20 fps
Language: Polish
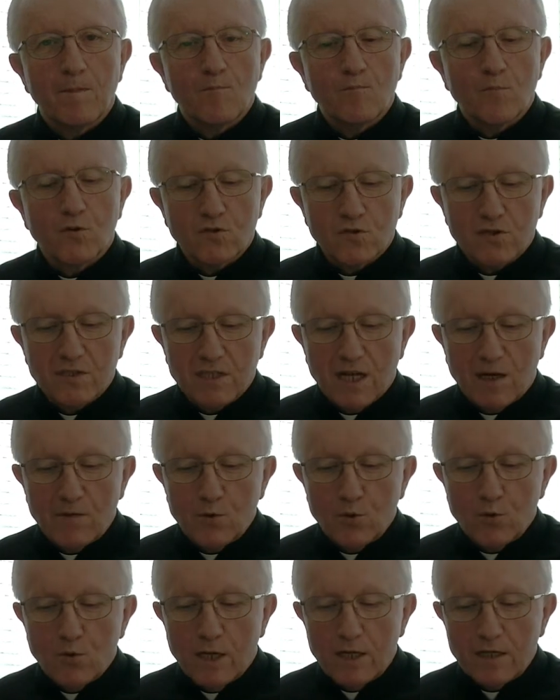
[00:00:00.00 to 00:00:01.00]

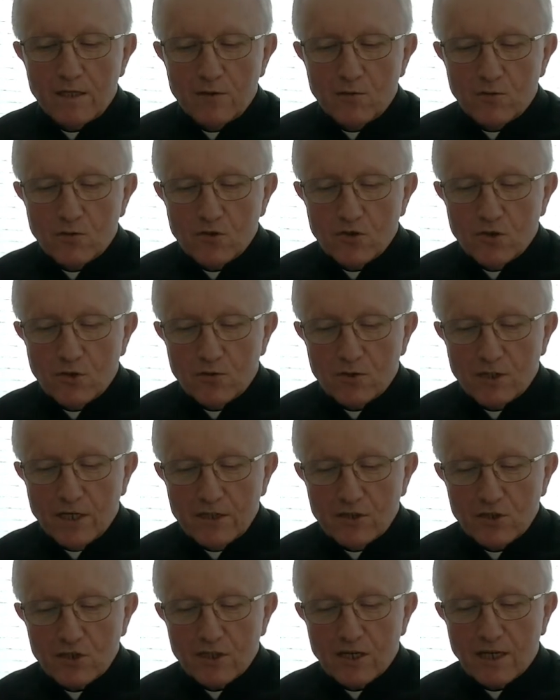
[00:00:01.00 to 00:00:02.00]
Pozostawił ładną
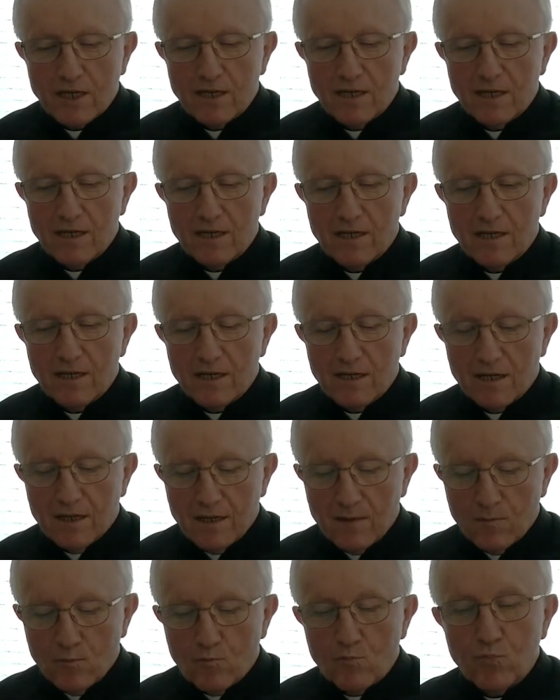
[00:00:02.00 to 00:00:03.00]
książeczkę.
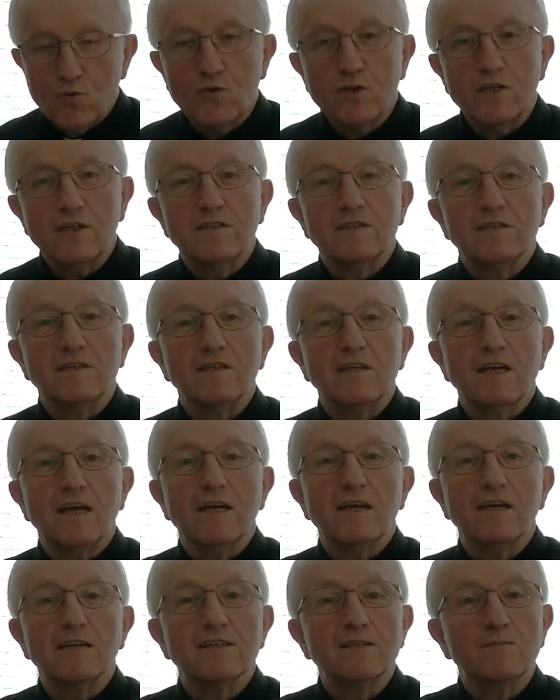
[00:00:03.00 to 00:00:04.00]
Bóg
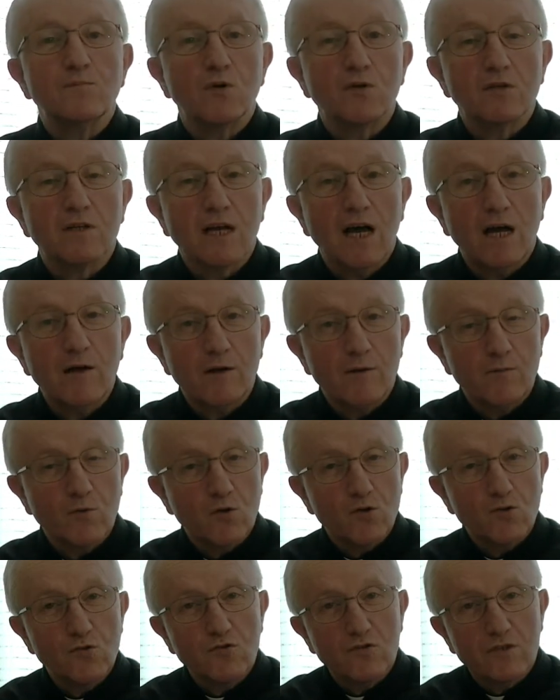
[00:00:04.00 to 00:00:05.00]
istnieje, spotkałem
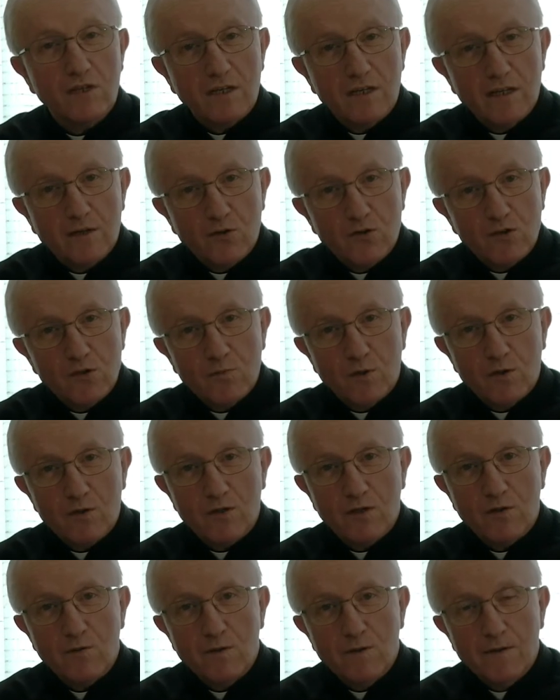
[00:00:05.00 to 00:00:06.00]
go. Cóż takiego
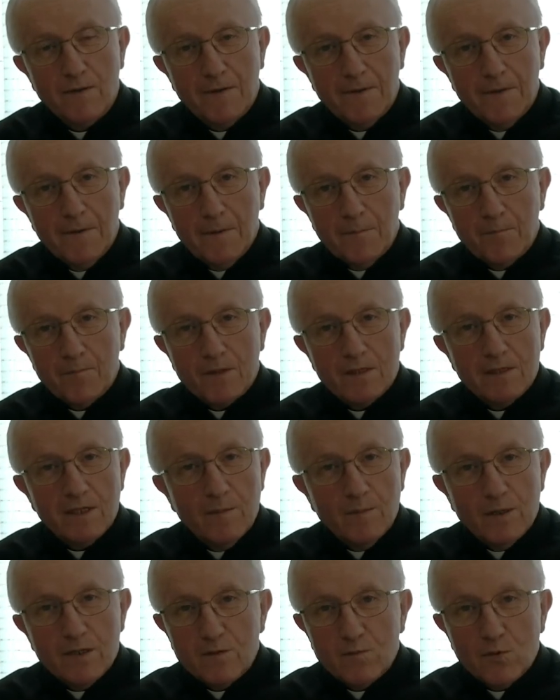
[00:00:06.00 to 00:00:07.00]
spotkał?
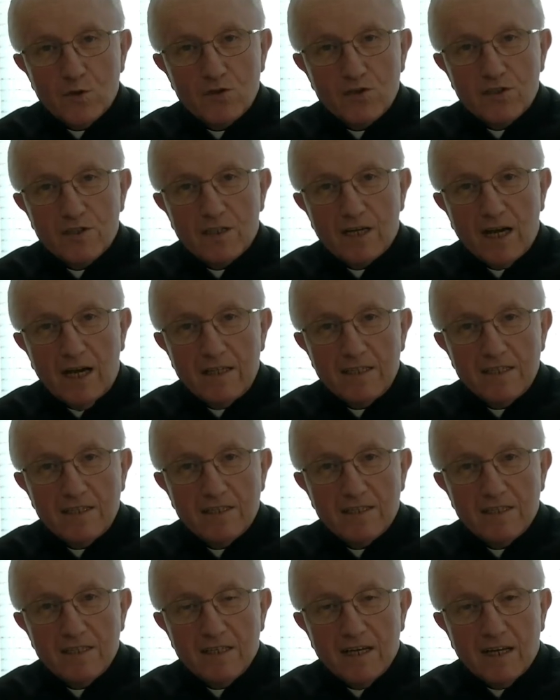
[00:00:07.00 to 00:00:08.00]
Zamiast
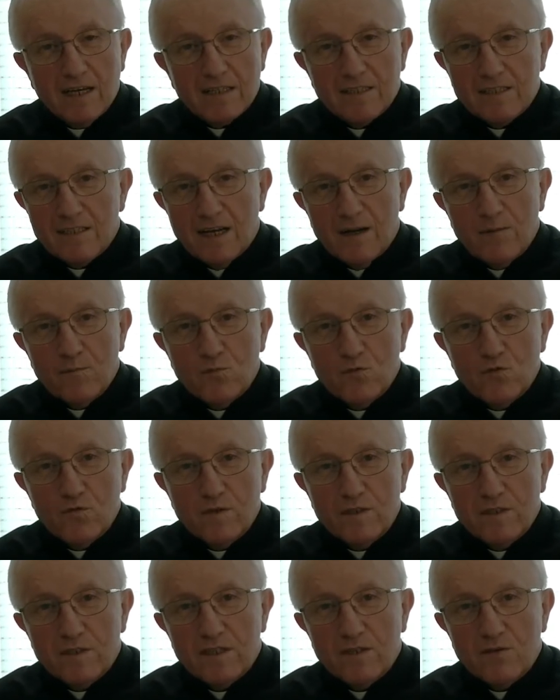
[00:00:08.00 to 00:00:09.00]
monstrancji, jak sam
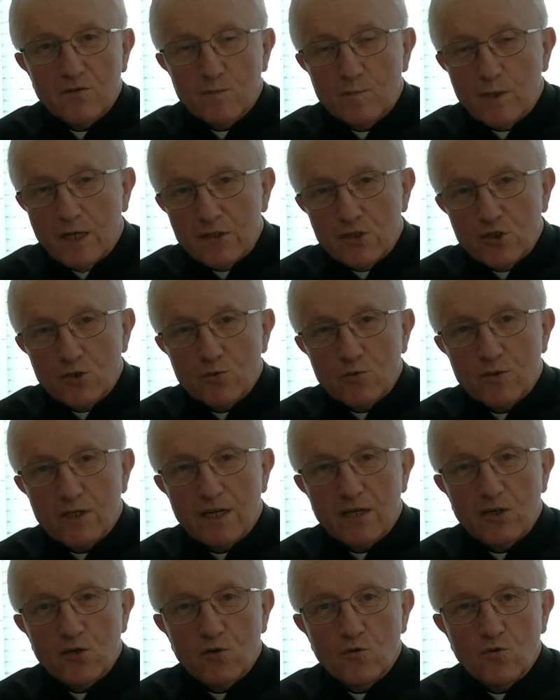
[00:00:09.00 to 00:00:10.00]
mówi, zobaczył
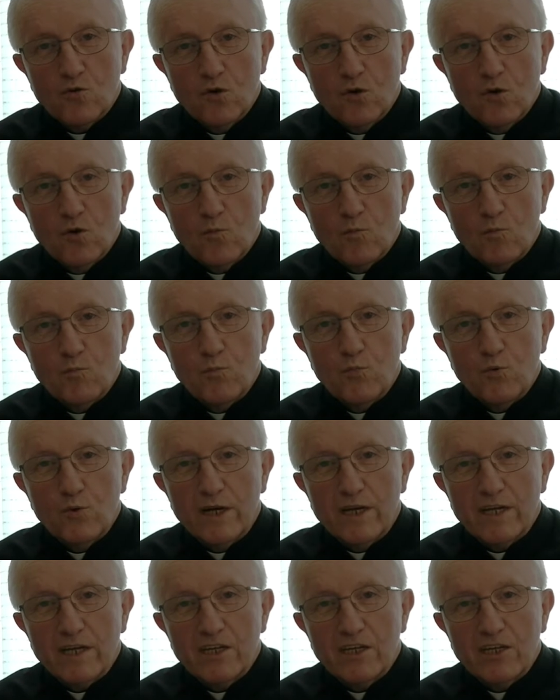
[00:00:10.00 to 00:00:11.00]
taką
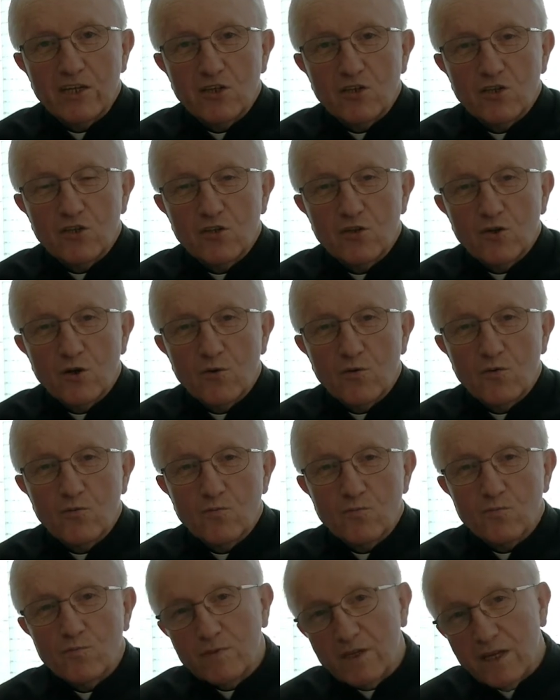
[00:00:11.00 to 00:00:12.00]

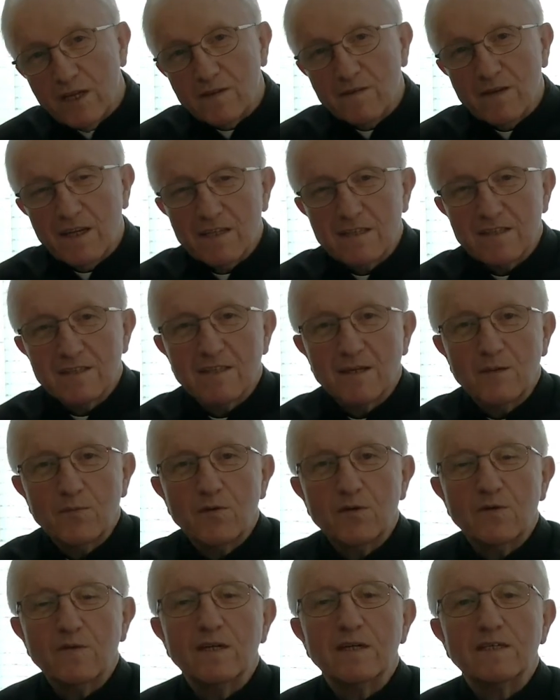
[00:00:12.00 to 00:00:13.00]
błękitną, mniej więcej
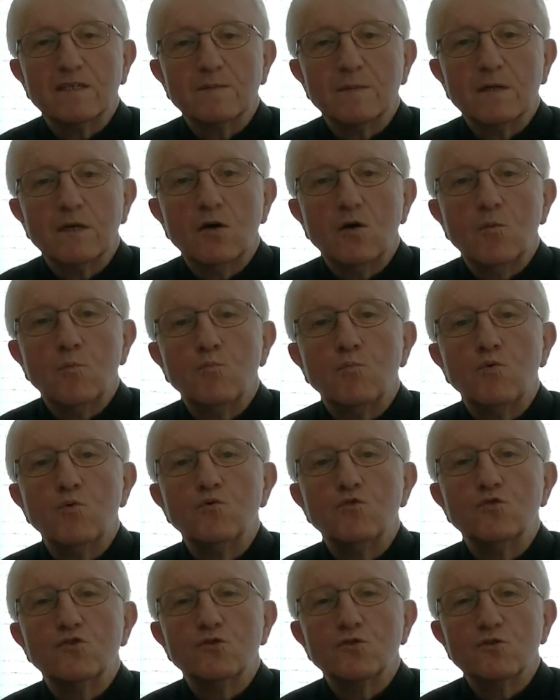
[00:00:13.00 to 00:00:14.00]
powiedzmy,
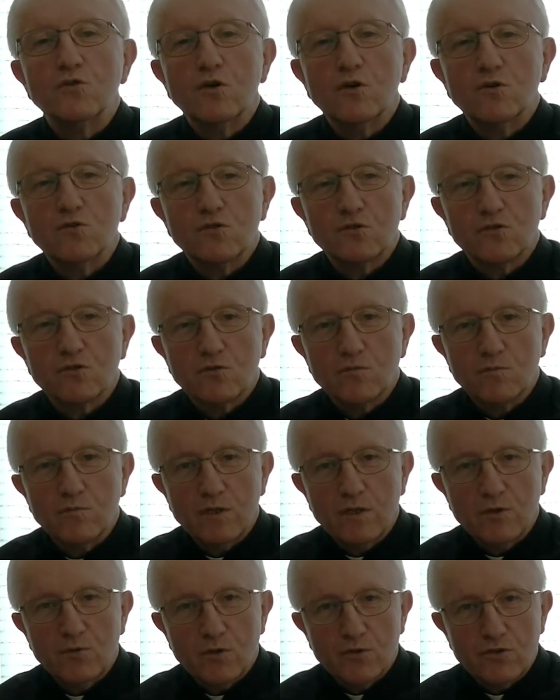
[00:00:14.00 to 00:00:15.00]
pulsującą
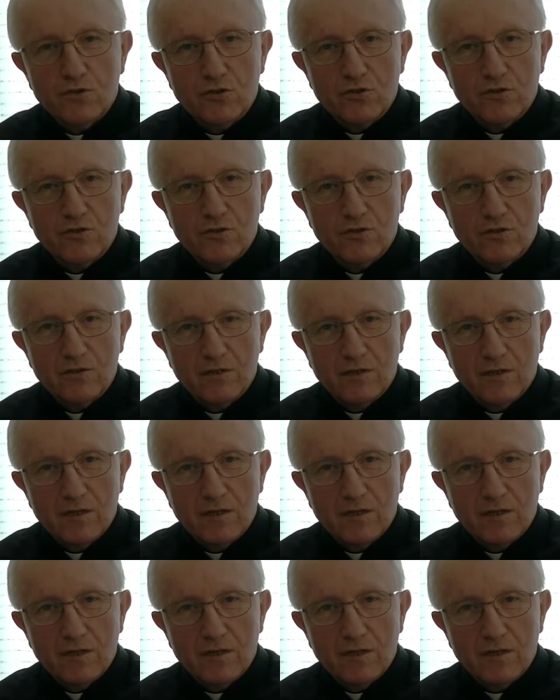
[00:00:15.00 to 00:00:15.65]
miłość,